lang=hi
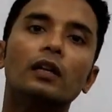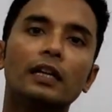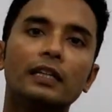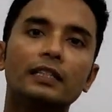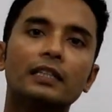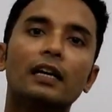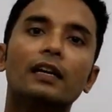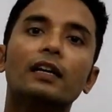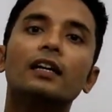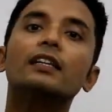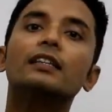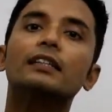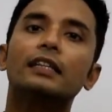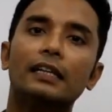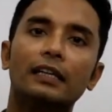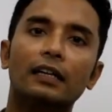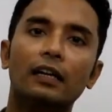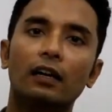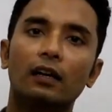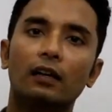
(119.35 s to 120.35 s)
ले जाकर
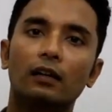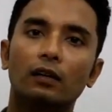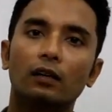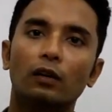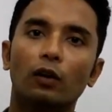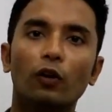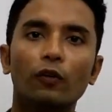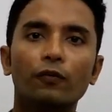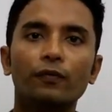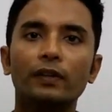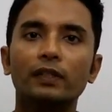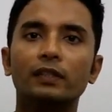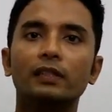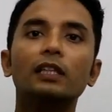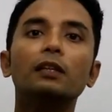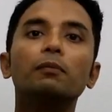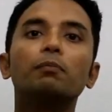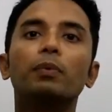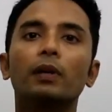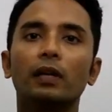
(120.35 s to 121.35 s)
देगा
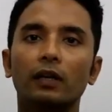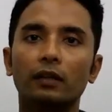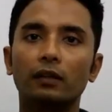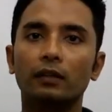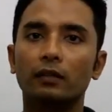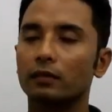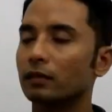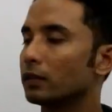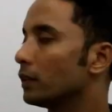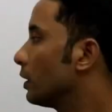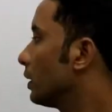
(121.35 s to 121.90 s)
ऑब्वियसली ब्लड